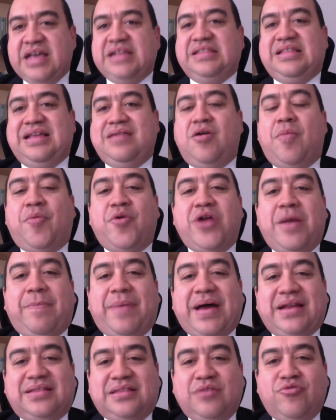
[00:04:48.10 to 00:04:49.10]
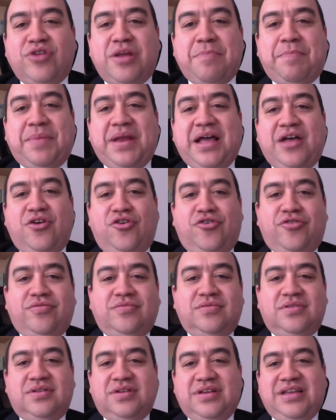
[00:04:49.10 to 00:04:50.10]
tenemos por una parte un
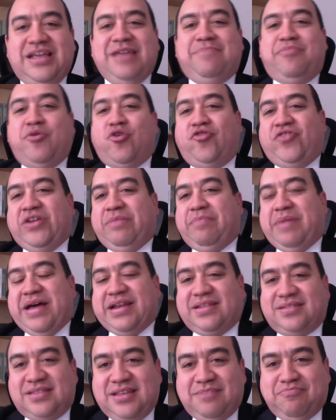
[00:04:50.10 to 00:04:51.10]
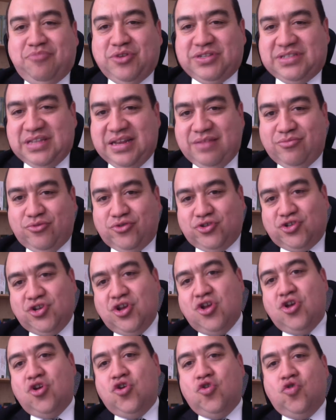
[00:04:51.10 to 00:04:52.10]
empleador y por otra parte pues
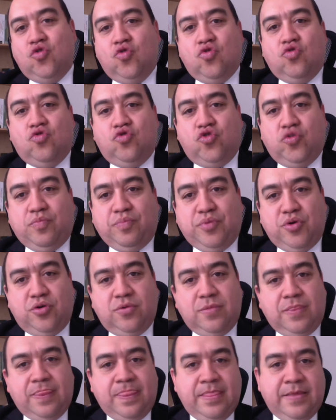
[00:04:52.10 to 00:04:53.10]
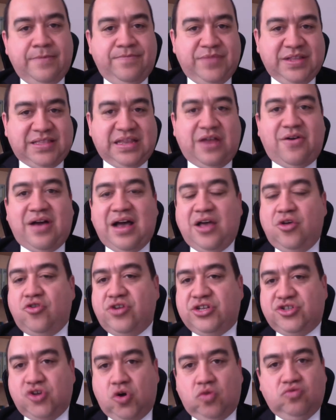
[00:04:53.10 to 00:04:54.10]
tenemos un grupo de
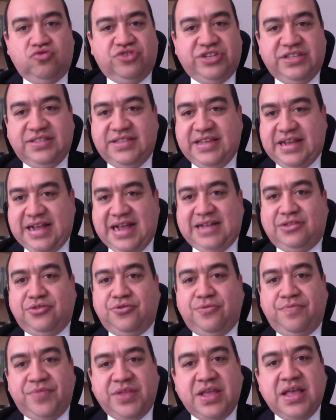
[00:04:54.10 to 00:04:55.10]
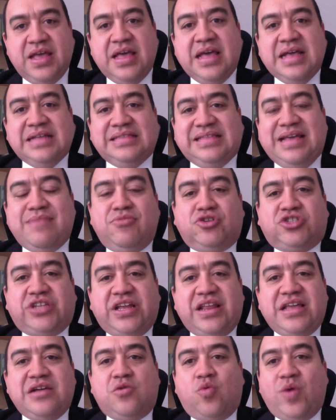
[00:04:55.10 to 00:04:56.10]
trabajadores o un sindicato. Debemos
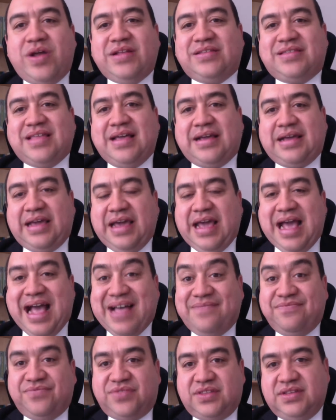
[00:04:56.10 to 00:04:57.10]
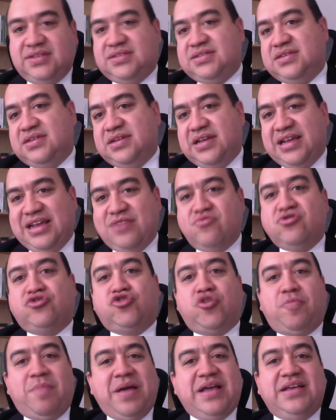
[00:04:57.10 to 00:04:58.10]
tener en cuenta que antes en
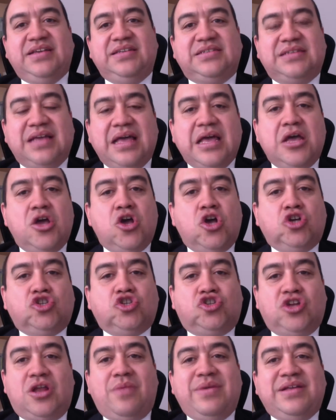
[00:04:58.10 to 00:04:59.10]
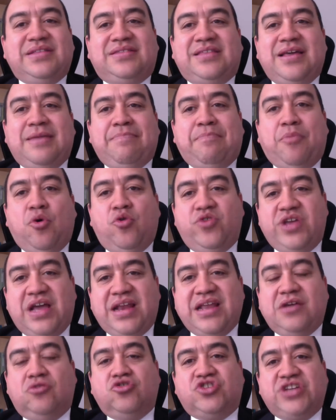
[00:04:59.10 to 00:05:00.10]
nuestro país solamente podía
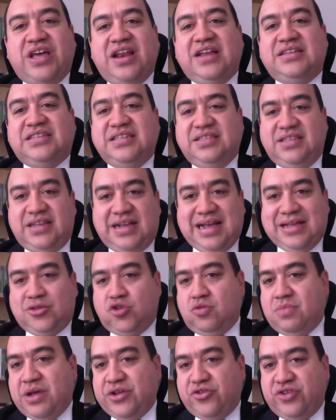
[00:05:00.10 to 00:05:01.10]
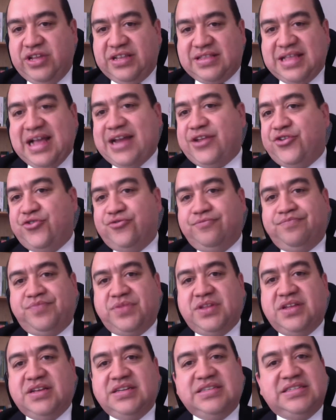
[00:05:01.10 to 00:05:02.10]
negociar el sindicato mayoritario.
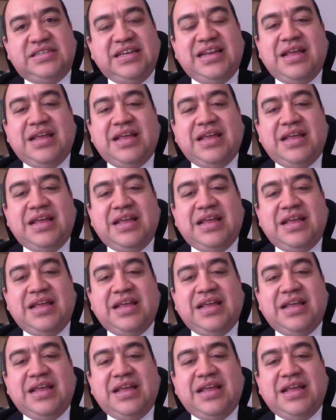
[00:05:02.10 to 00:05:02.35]
Sin